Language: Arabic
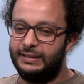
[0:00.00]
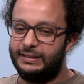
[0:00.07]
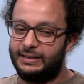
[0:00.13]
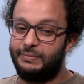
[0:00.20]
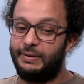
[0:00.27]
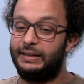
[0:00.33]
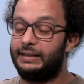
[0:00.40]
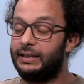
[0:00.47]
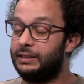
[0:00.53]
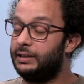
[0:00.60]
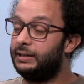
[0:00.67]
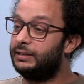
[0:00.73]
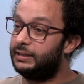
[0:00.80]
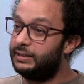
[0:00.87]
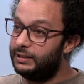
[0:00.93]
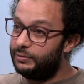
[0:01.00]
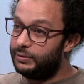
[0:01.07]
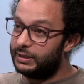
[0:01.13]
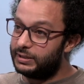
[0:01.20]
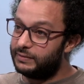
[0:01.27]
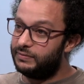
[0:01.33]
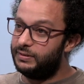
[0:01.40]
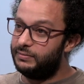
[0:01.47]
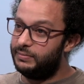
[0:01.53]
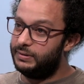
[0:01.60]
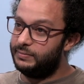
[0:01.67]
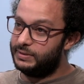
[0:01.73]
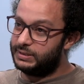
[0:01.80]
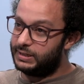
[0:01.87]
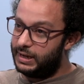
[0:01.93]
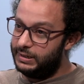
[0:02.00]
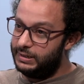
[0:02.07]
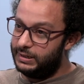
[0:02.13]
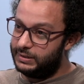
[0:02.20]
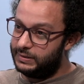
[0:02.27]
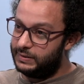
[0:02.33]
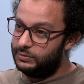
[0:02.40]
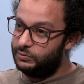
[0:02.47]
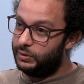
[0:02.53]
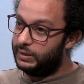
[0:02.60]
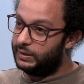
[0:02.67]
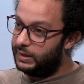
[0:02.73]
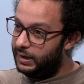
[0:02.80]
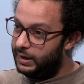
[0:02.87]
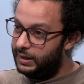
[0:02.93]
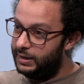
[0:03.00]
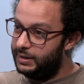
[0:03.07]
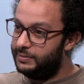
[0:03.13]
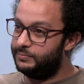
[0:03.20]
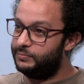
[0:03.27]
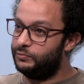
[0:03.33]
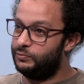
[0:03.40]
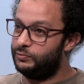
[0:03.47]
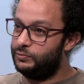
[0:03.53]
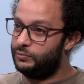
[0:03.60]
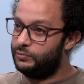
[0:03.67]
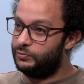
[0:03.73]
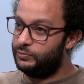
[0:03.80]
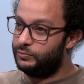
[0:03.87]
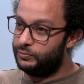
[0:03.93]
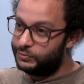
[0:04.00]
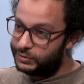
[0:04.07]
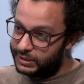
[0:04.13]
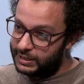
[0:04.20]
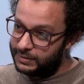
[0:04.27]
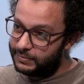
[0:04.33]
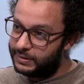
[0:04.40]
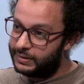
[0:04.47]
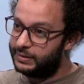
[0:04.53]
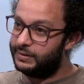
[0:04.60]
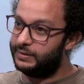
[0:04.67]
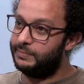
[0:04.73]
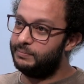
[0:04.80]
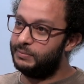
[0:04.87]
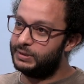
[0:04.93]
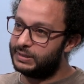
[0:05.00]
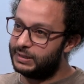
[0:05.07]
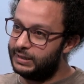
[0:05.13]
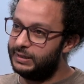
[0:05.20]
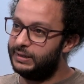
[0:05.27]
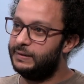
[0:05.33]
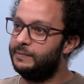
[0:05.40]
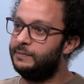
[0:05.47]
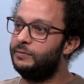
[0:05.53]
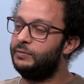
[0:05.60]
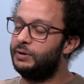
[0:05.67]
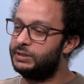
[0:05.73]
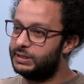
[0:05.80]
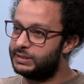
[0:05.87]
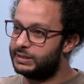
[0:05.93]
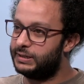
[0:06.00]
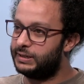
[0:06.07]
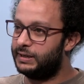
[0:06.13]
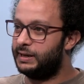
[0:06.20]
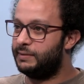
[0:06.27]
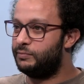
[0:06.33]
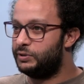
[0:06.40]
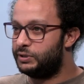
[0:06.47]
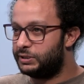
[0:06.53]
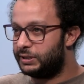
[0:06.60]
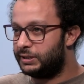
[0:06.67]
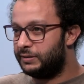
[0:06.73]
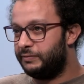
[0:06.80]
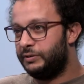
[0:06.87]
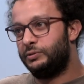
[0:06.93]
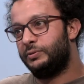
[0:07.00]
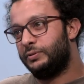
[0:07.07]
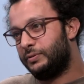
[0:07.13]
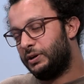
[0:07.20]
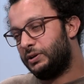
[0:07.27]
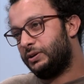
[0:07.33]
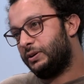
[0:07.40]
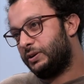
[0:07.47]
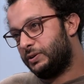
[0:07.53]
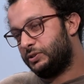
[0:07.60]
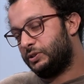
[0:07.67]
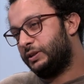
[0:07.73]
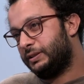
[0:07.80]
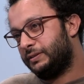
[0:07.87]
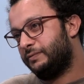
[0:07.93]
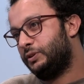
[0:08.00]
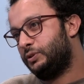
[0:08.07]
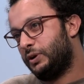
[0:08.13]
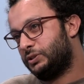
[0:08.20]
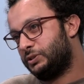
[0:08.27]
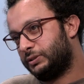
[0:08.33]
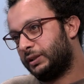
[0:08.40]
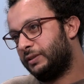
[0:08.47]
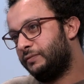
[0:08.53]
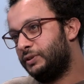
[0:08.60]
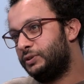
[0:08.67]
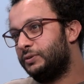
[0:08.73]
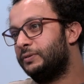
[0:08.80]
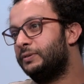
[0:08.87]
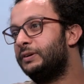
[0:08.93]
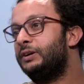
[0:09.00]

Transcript: طبعا تاثرت كثير وانا طفل بمسرحيات دريد لحام وسينما مصريه واشياء زي هيك كان ابوي يشتري فيديو شريط الفيديو اشرطه الفيديو